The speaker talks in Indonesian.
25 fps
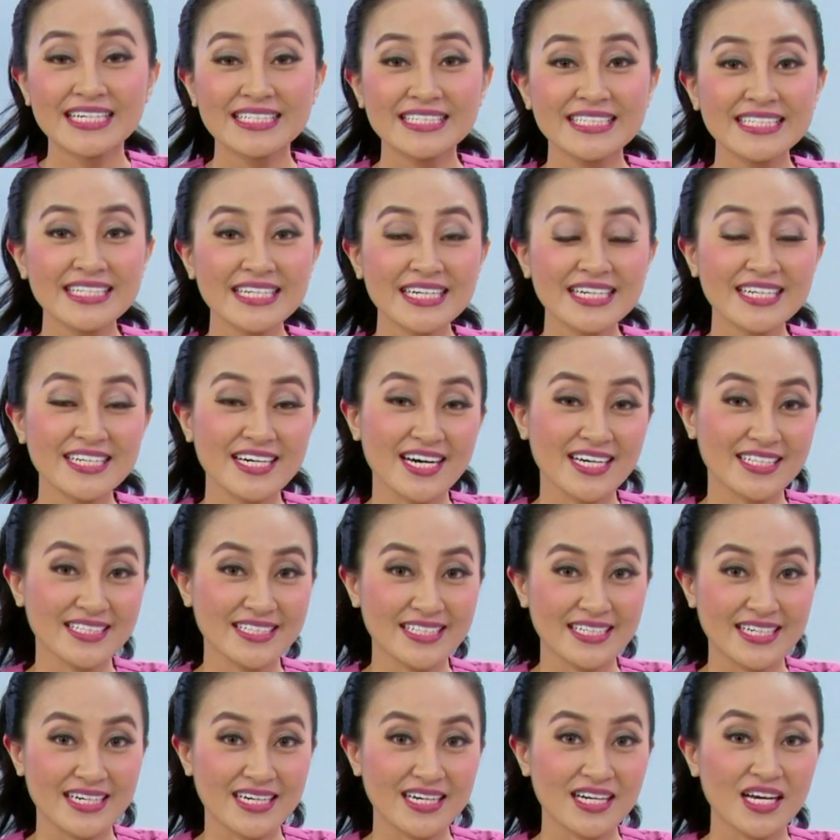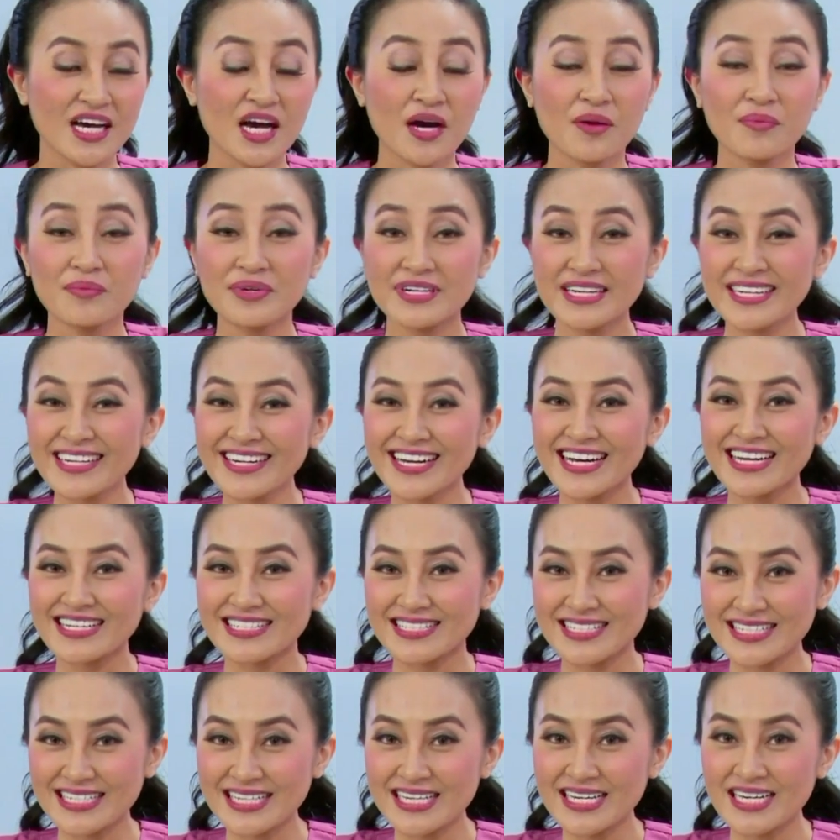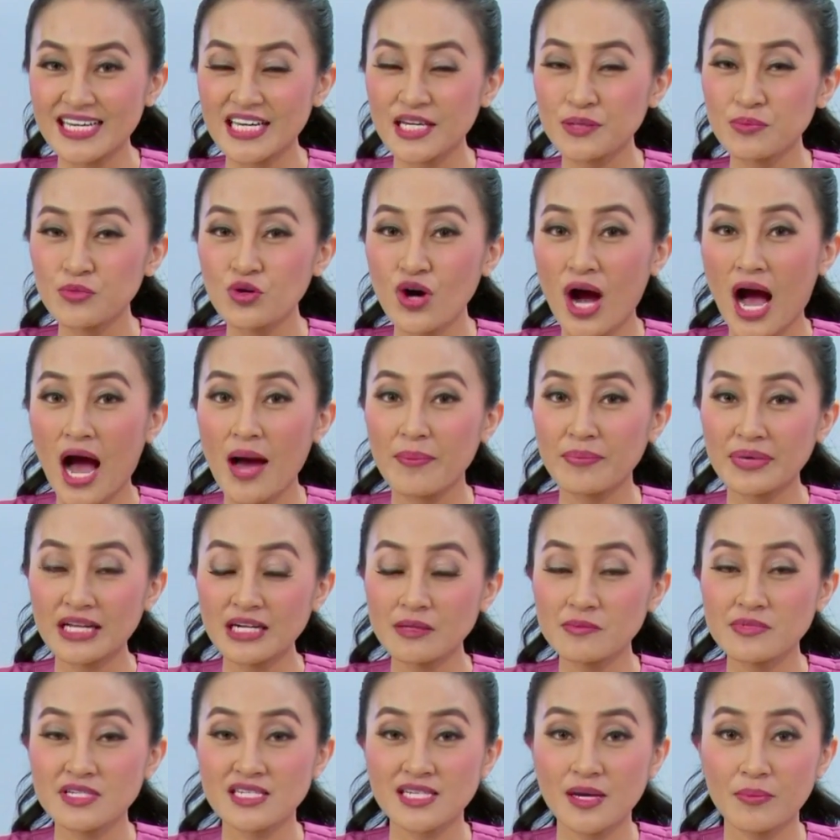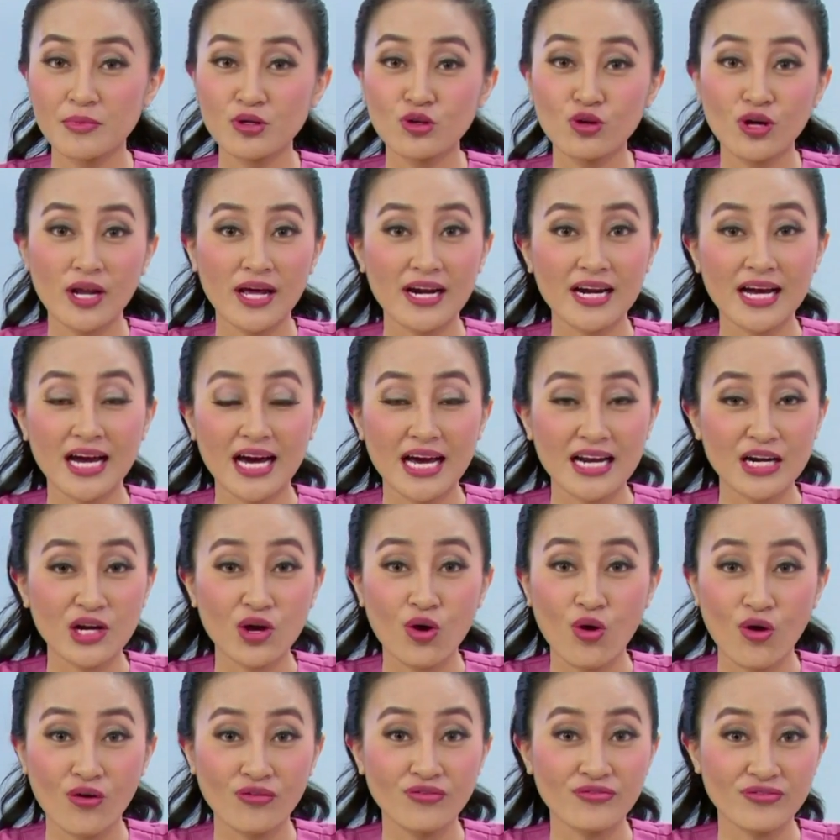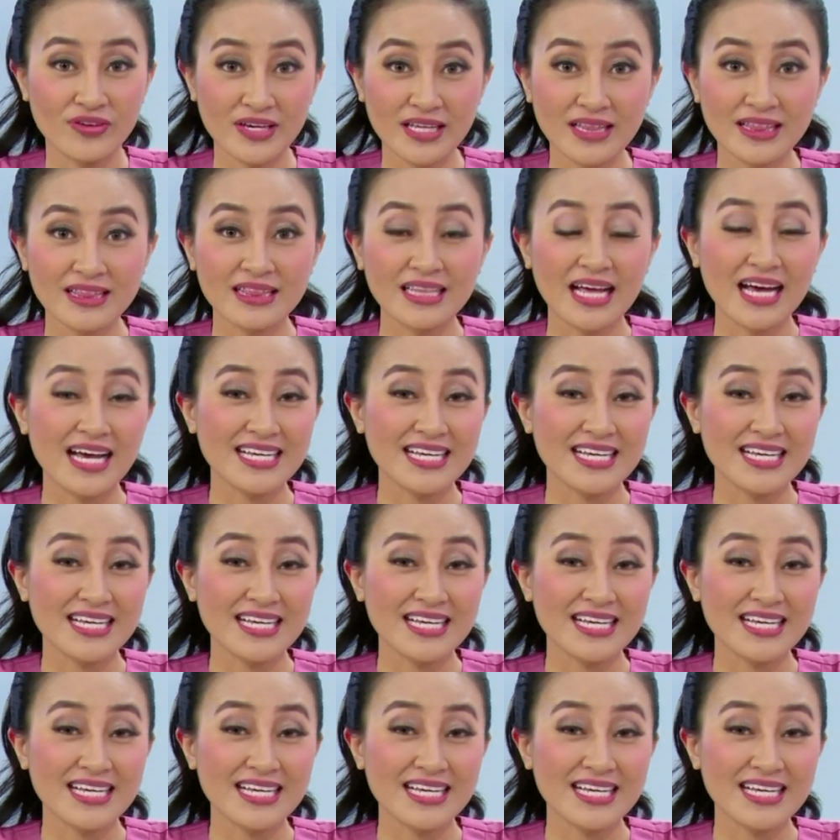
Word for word: Dear dokter, benar nggak sih ibu hamil bisa menularkan COVID